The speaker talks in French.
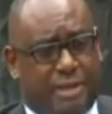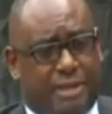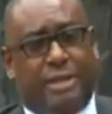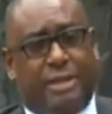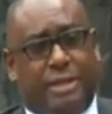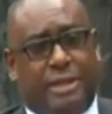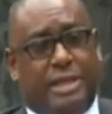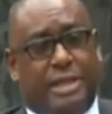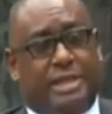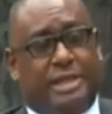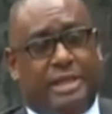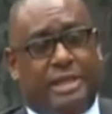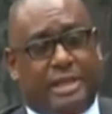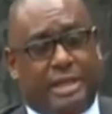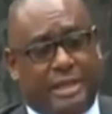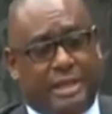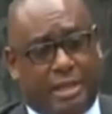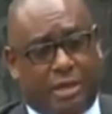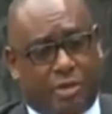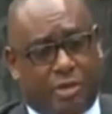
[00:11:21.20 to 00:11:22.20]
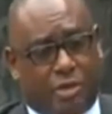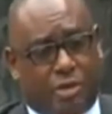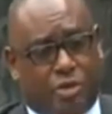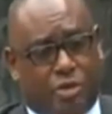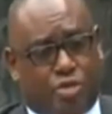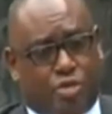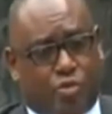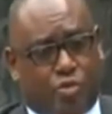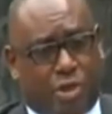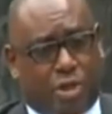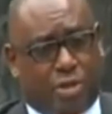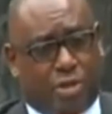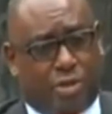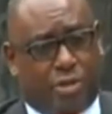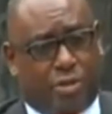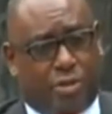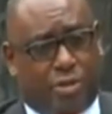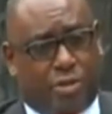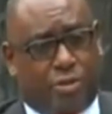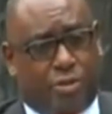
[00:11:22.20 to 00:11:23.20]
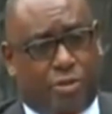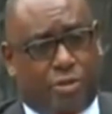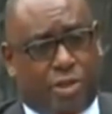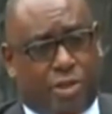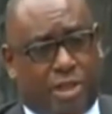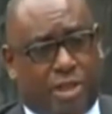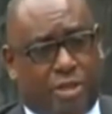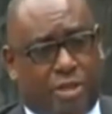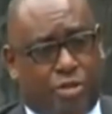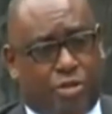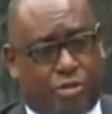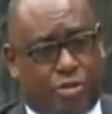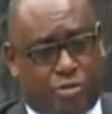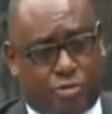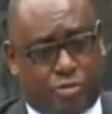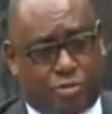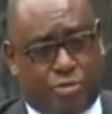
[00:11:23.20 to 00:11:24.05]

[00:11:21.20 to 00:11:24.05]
Et cette année encore, je crois qu'une autre décision